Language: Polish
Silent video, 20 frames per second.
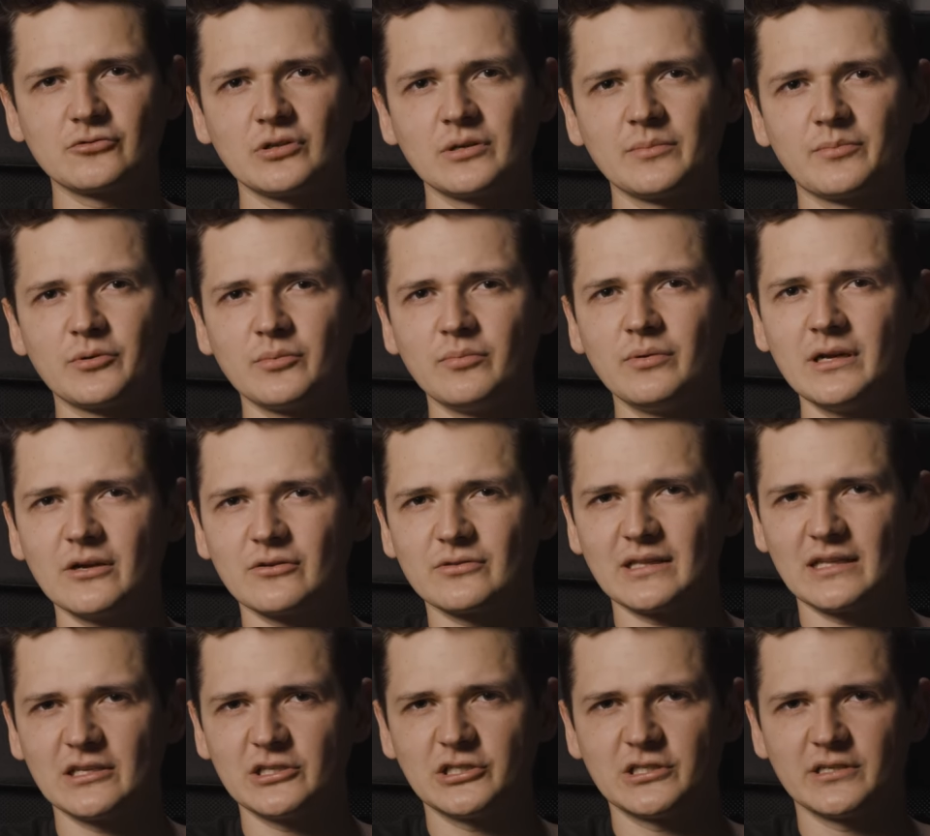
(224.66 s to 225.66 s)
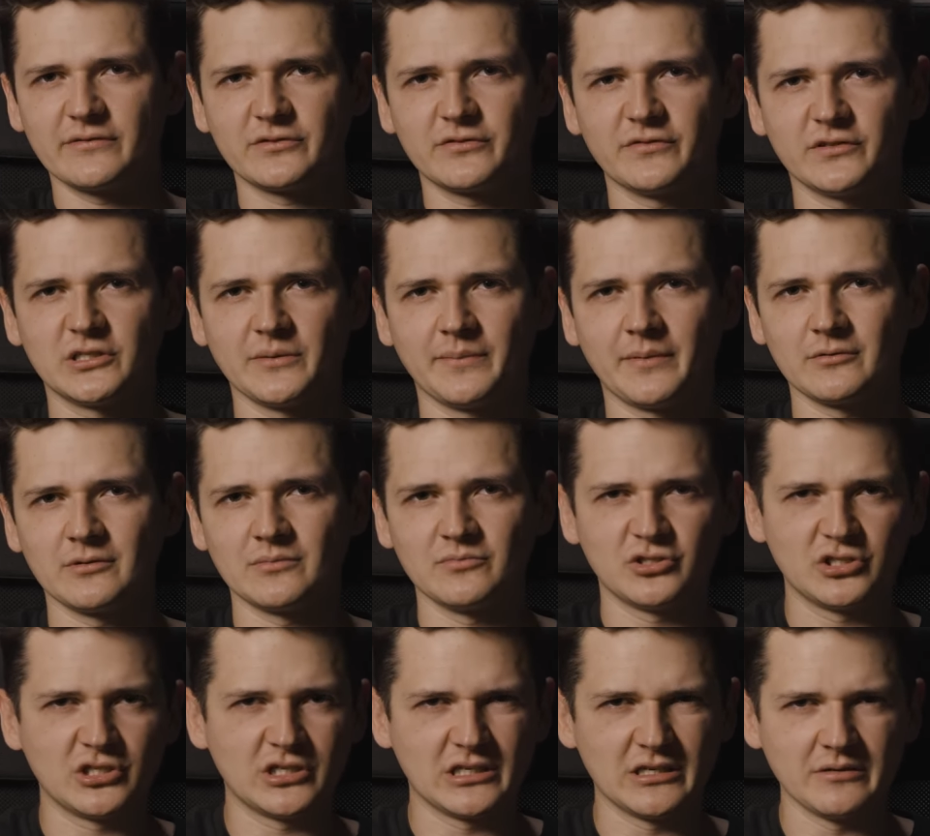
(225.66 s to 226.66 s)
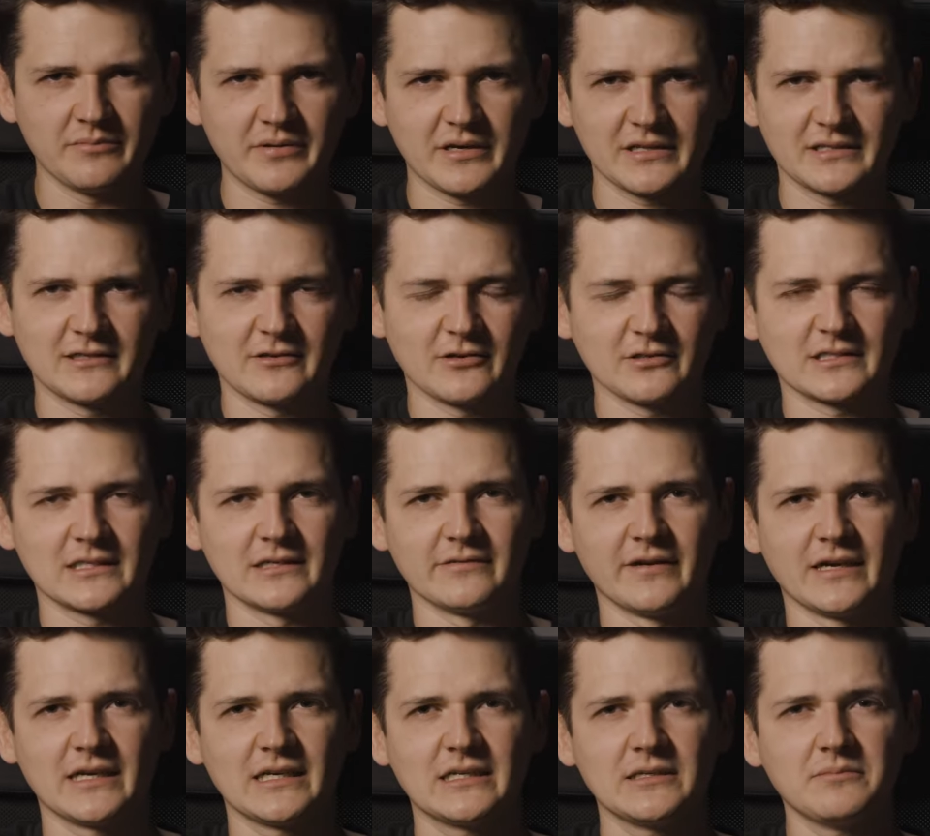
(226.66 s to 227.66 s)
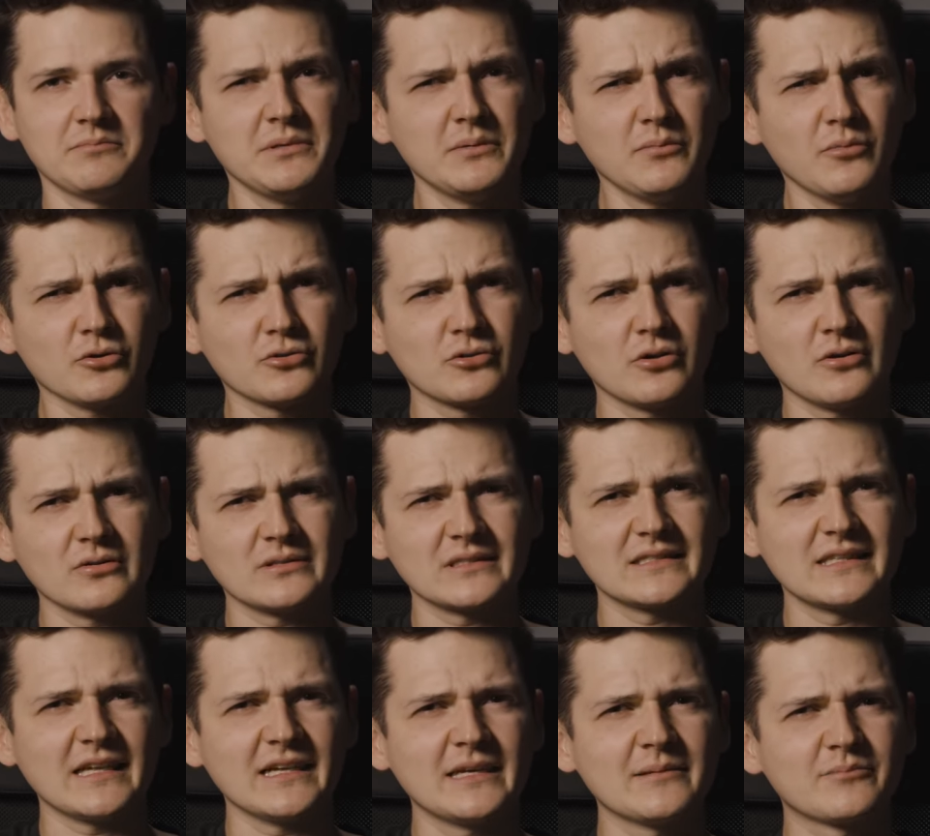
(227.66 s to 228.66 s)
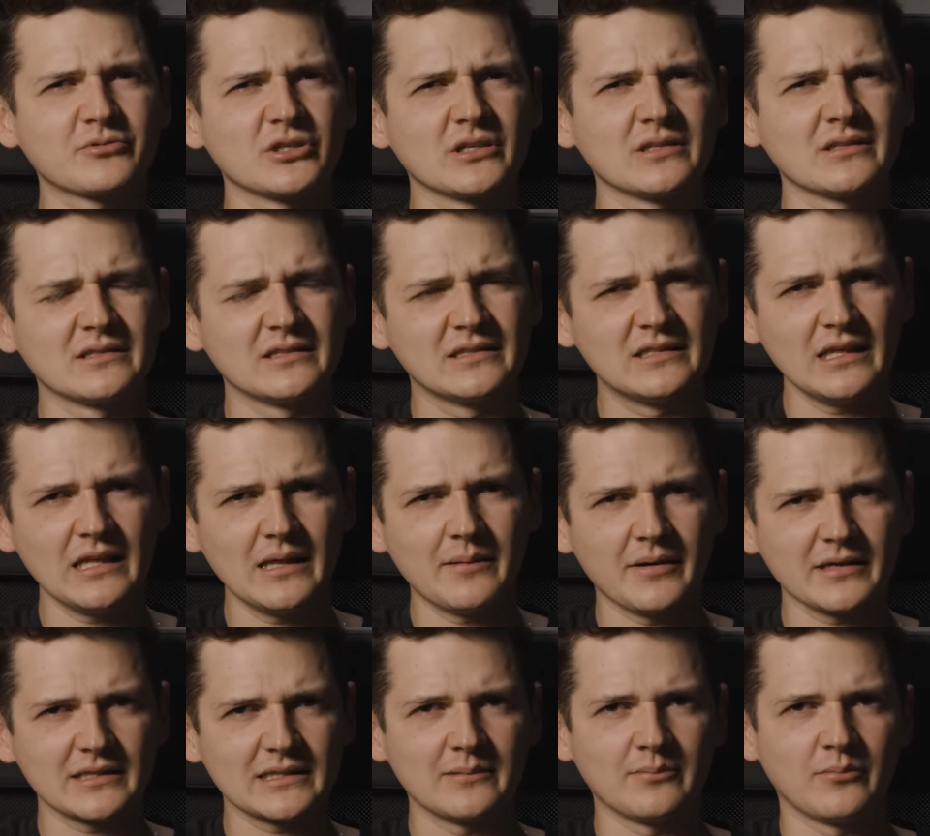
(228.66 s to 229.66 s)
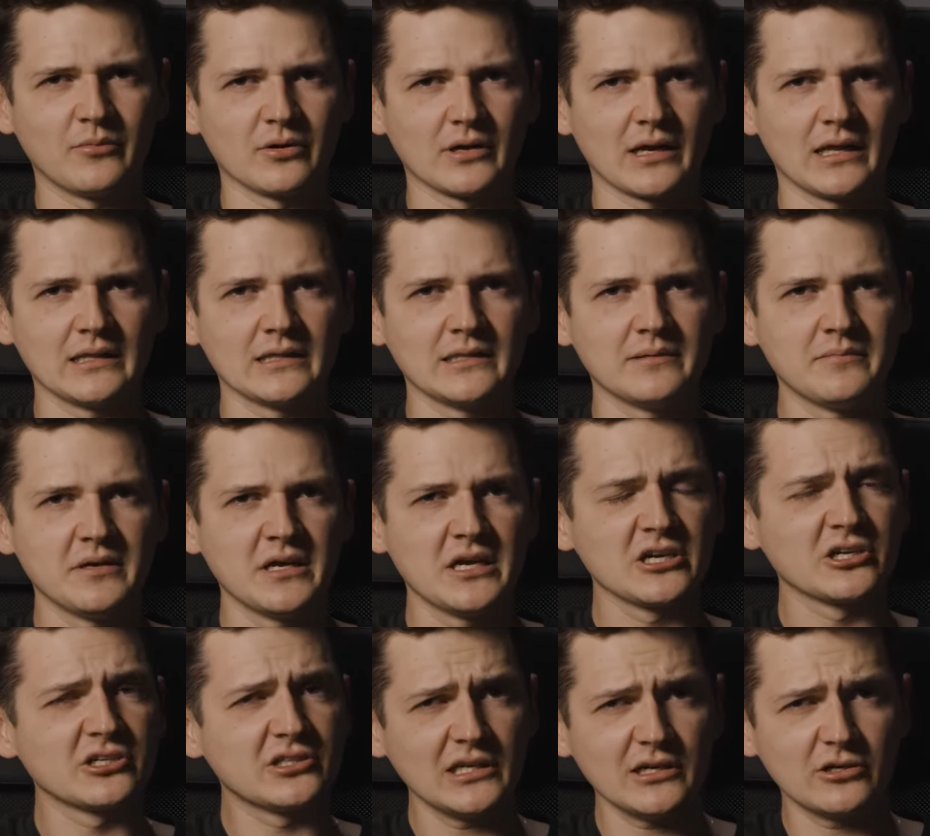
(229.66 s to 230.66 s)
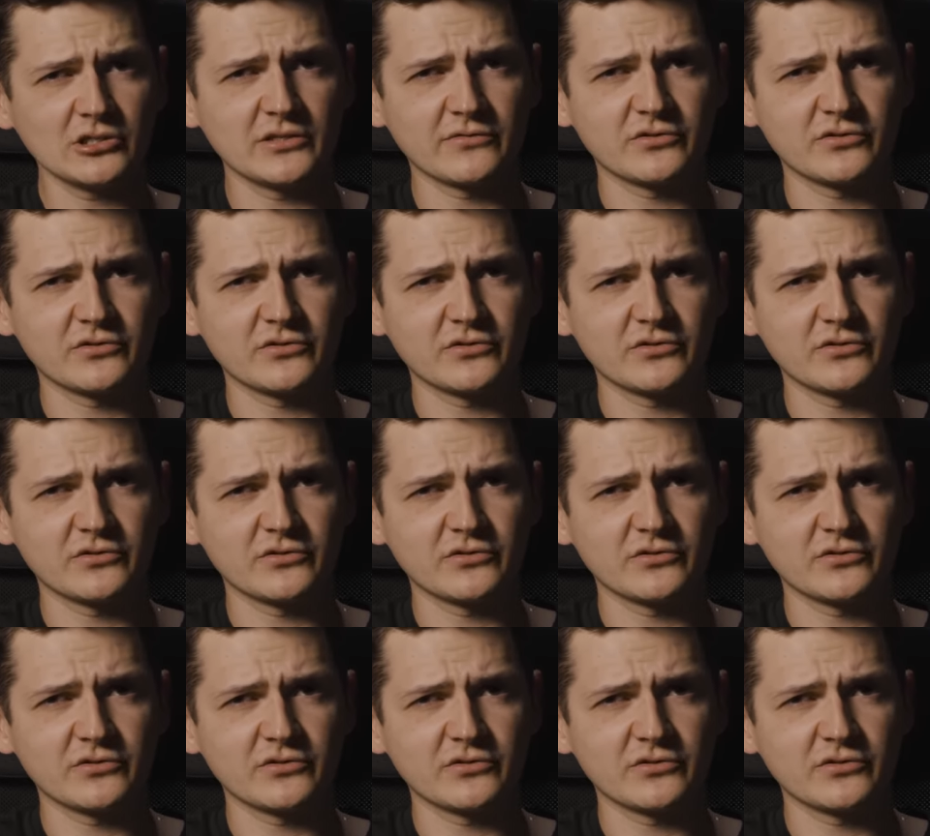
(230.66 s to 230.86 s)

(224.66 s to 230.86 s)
który próbuje odnaleźć się w świecie pełnym dzikich imprez i rozrywek, mimo to staje przed dylematem moralnym, gdy jego